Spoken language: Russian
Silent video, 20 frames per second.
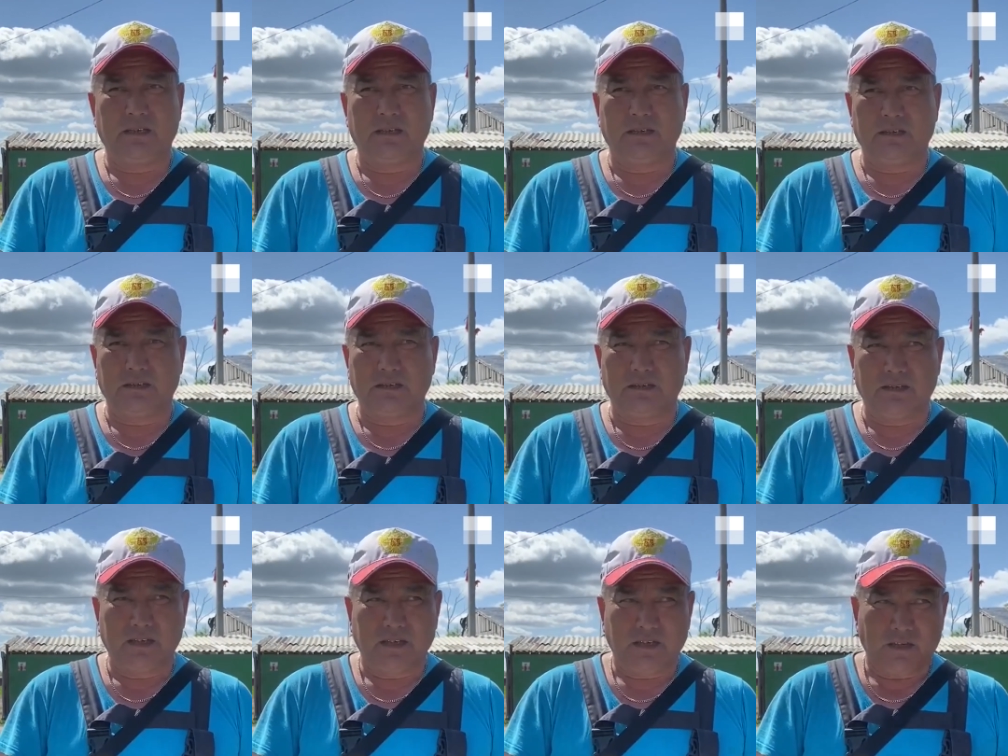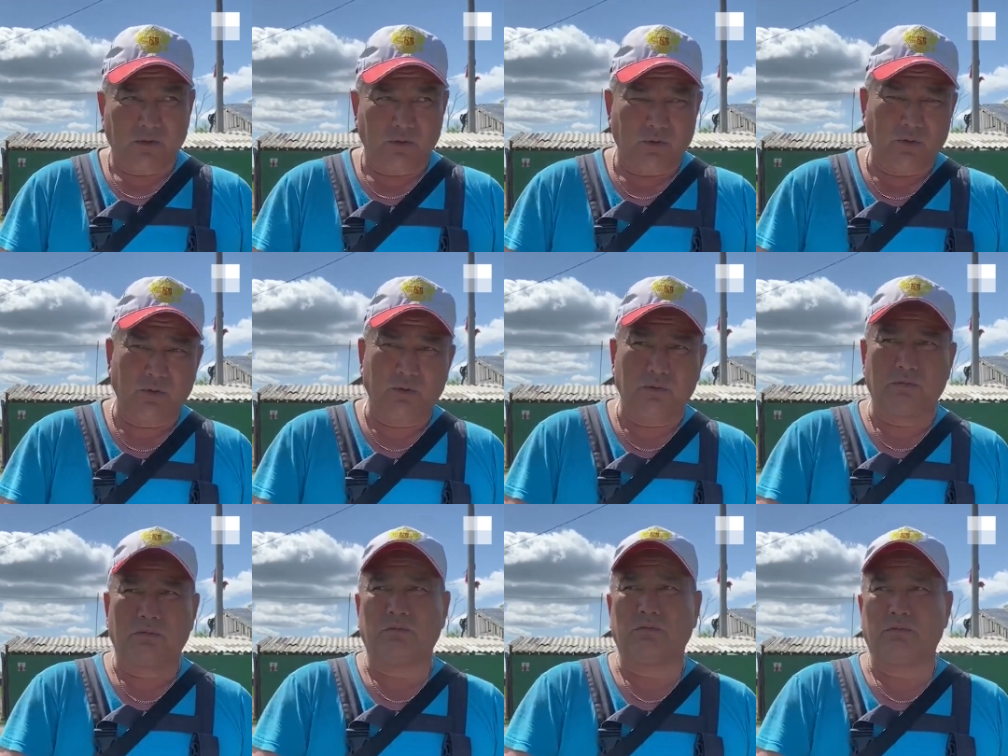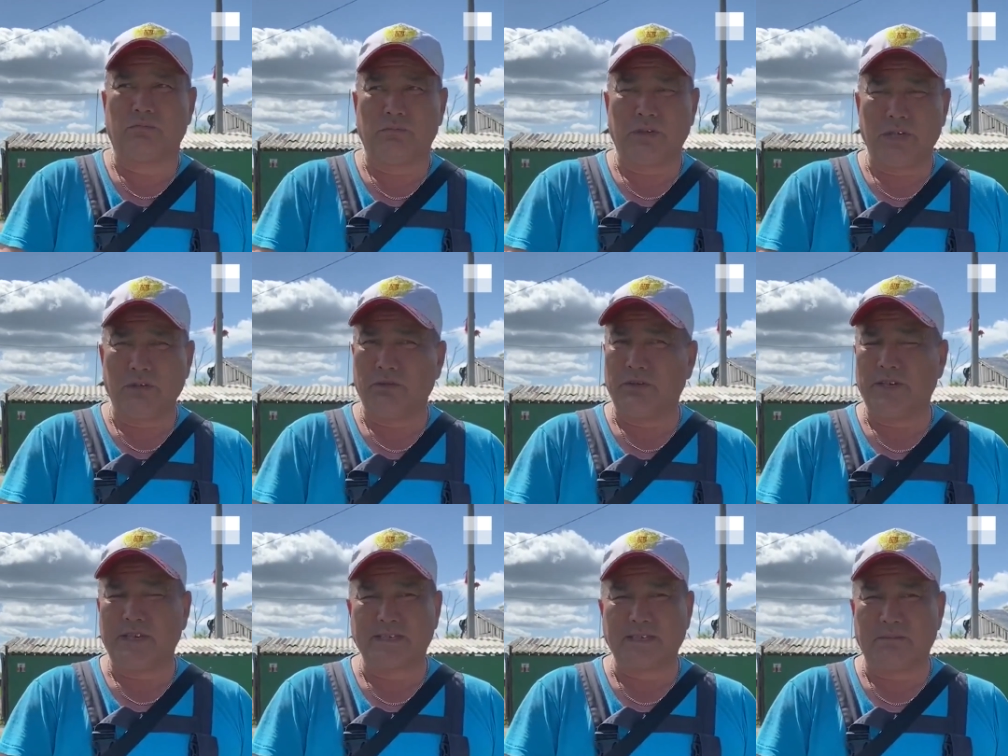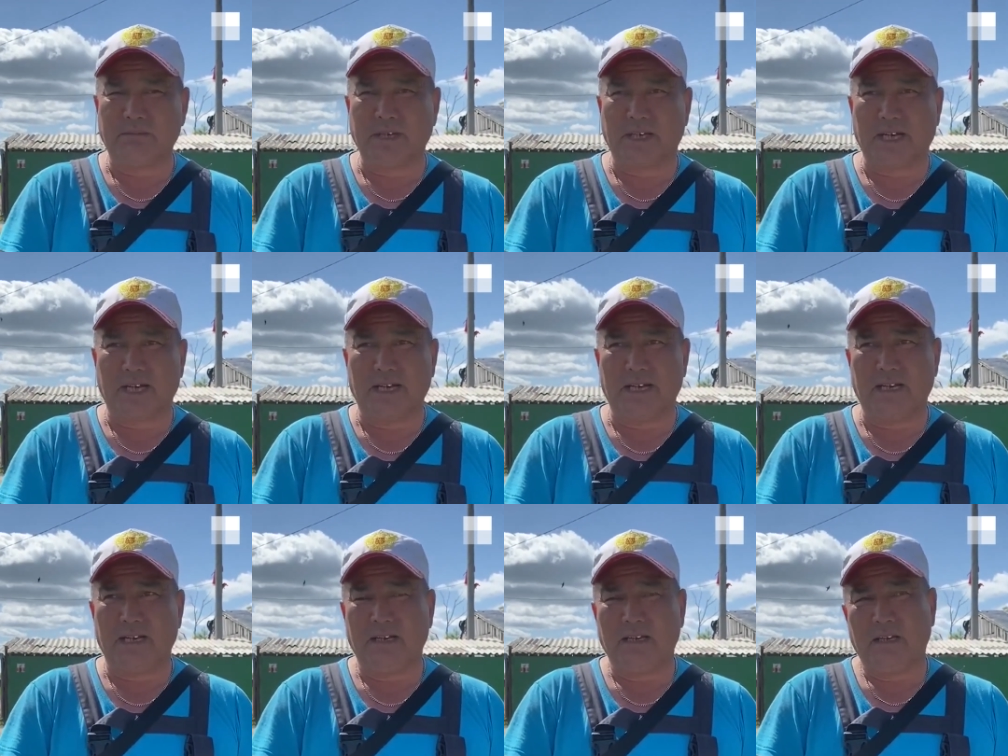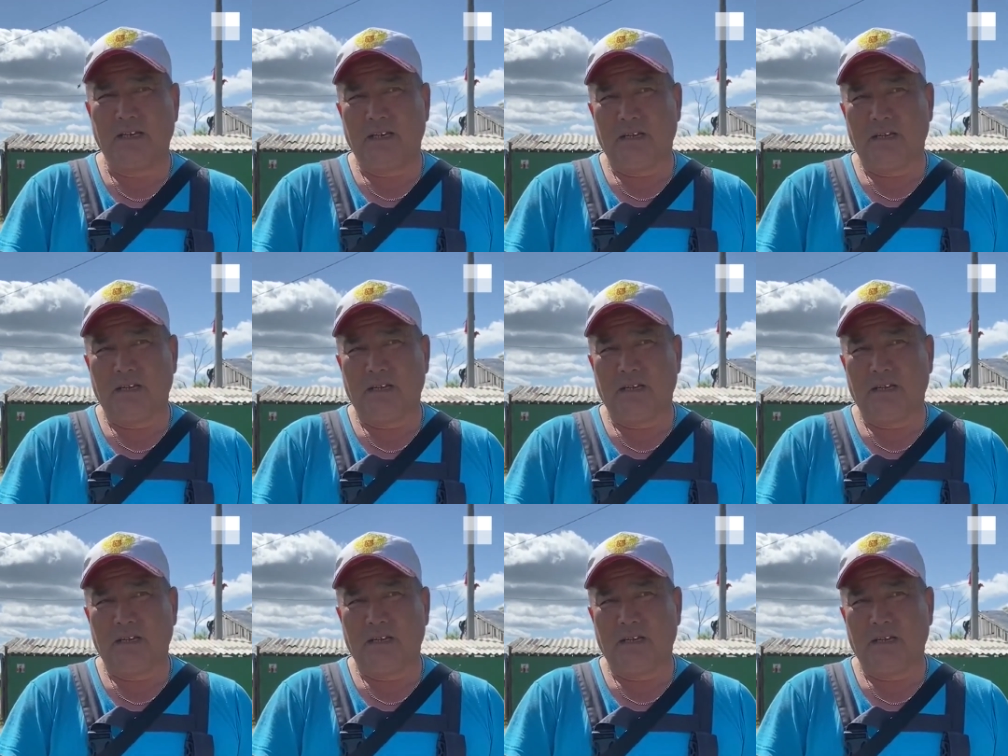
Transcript: э, но мы его не забирали.